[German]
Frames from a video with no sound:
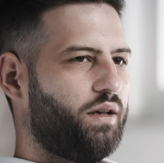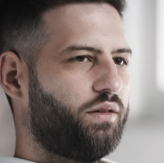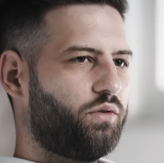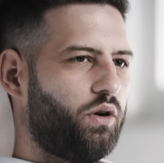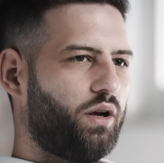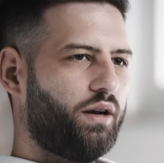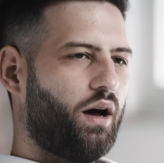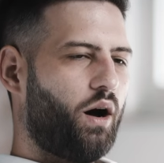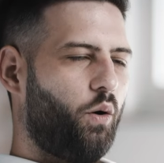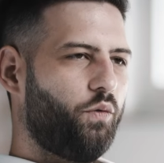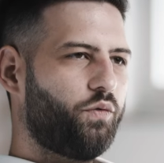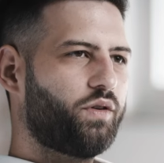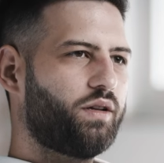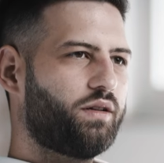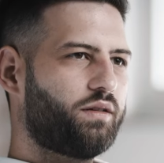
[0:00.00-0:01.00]
Soll ein
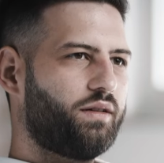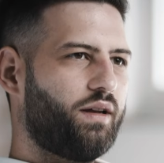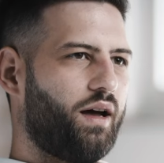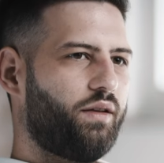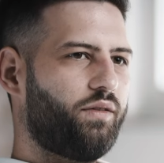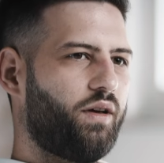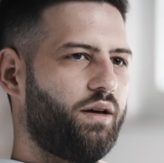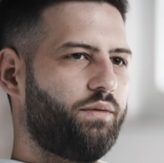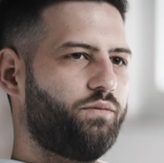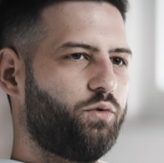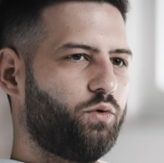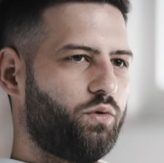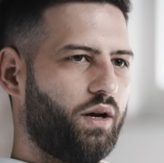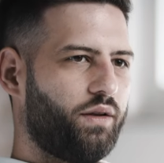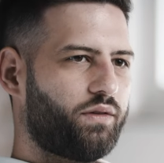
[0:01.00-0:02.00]
Auftritt da sein,
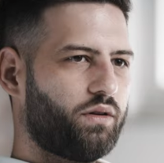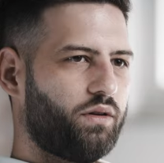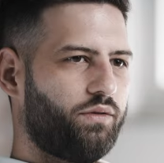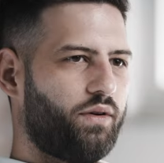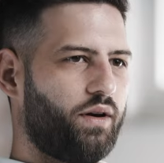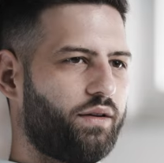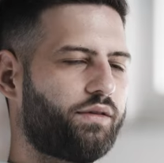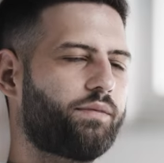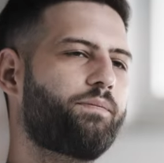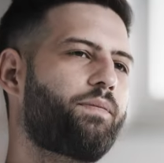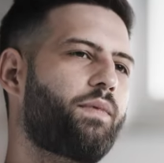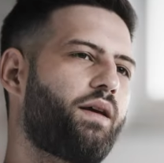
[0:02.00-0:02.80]
wo du ganz genau weißt